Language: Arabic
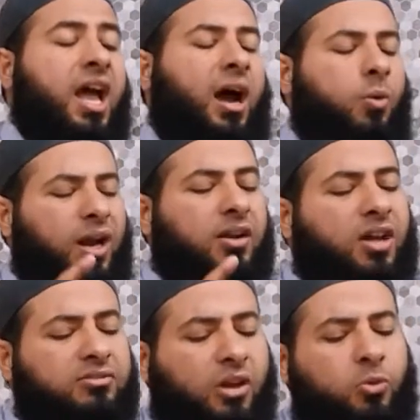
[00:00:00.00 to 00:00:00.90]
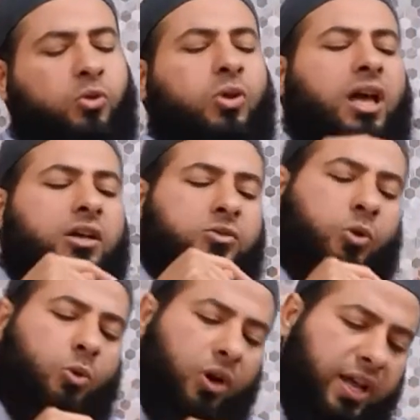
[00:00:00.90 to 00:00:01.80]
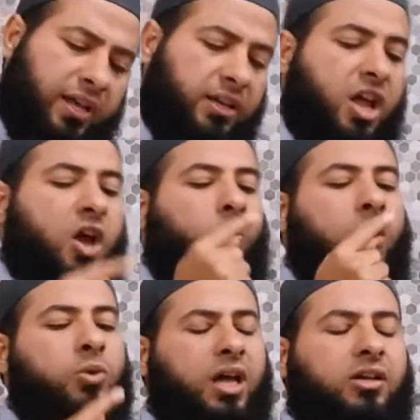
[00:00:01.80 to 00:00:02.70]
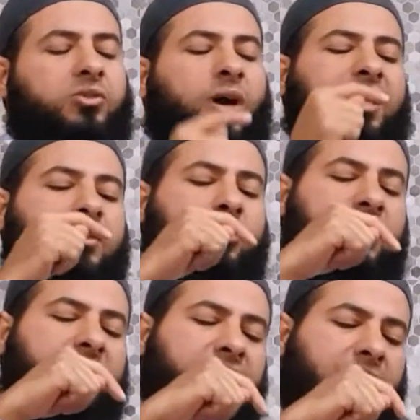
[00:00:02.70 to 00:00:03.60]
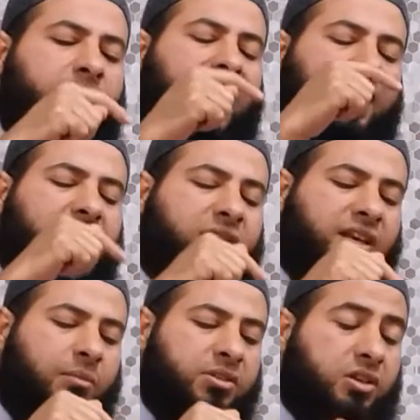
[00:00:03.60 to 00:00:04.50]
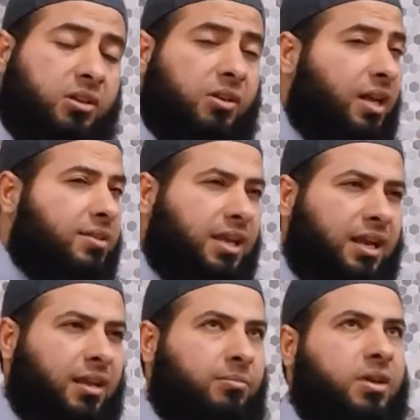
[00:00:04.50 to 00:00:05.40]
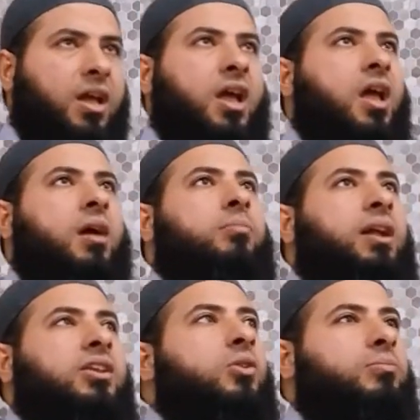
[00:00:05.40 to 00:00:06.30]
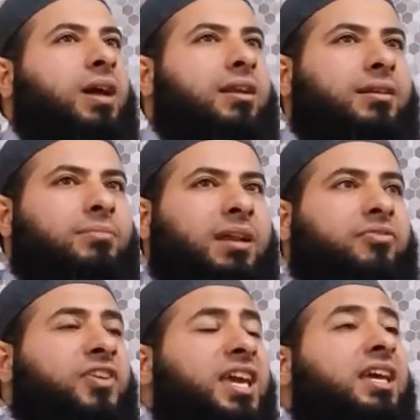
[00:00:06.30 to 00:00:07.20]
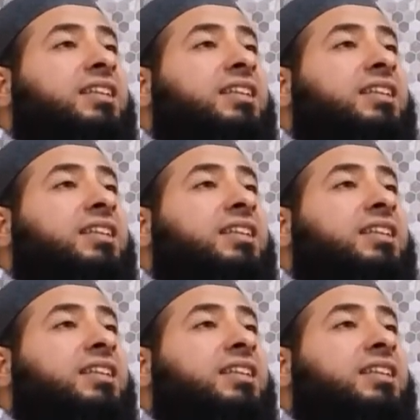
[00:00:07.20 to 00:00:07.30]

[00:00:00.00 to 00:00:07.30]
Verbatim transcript: أولا خطأ يناقض القرآن ويناقض سنة النبي حديث النبي صلى الله عليه وسلم بل, بل, بل فيه